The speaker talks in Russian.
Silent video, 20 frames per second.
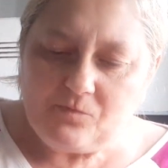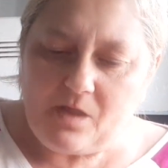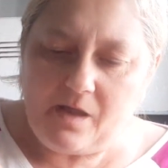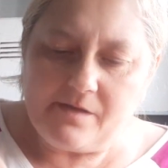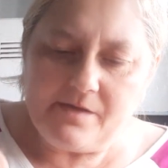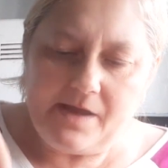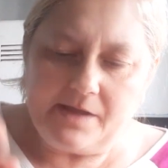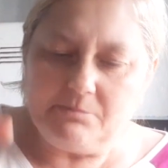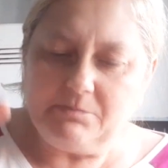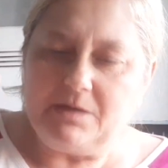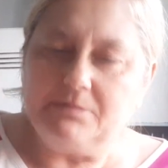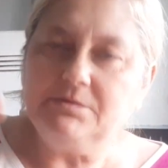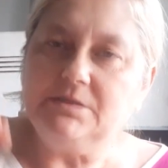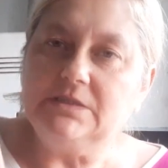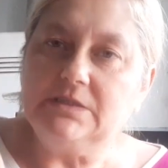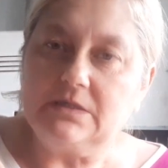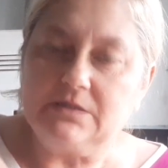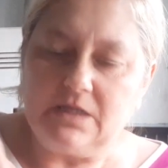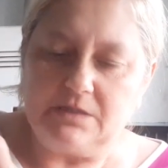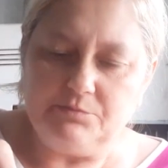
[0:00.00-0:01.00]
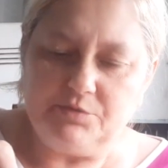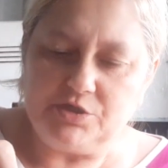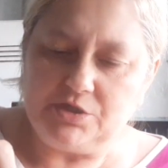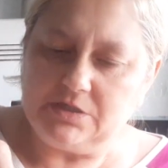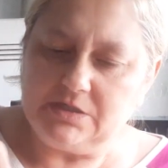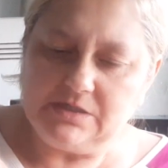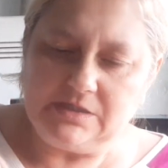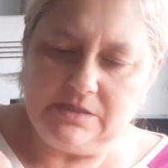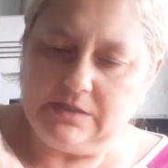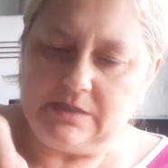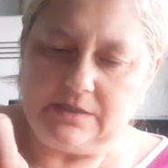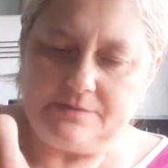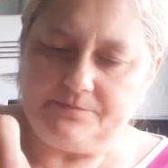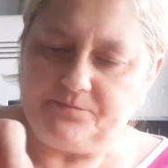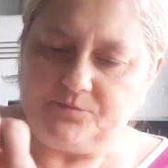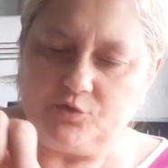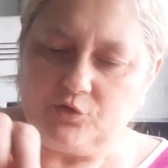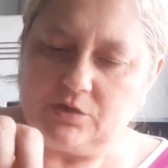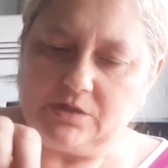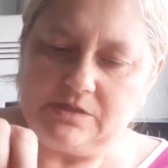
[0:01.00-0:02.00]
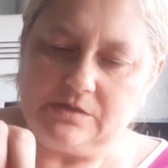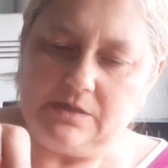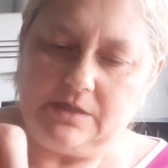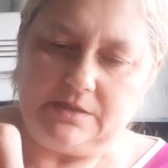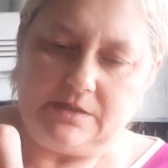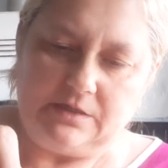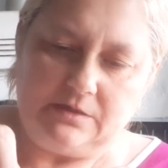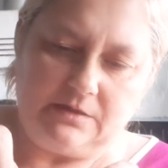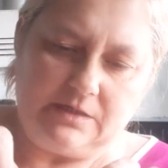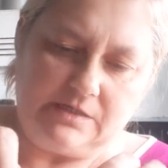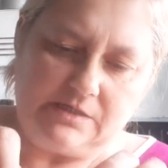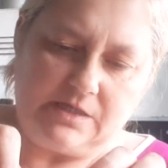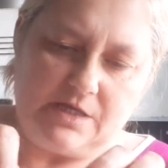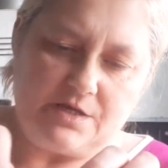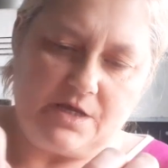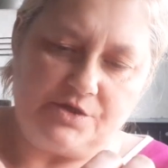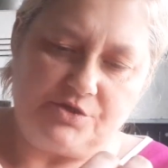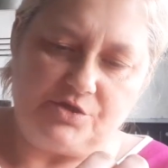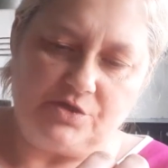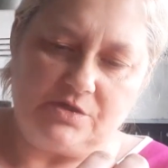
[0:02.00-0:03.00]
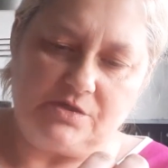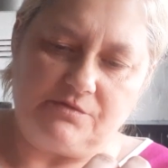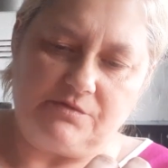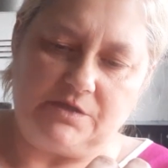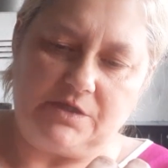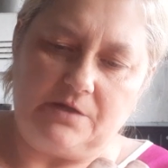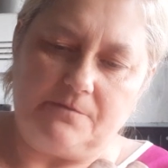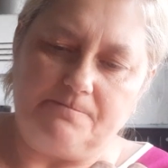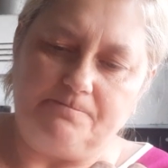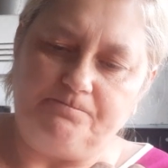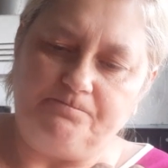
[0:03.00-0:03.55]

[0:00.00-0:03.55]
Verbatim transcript: Я и мамки на кладбище носила только эти настоящие цветы.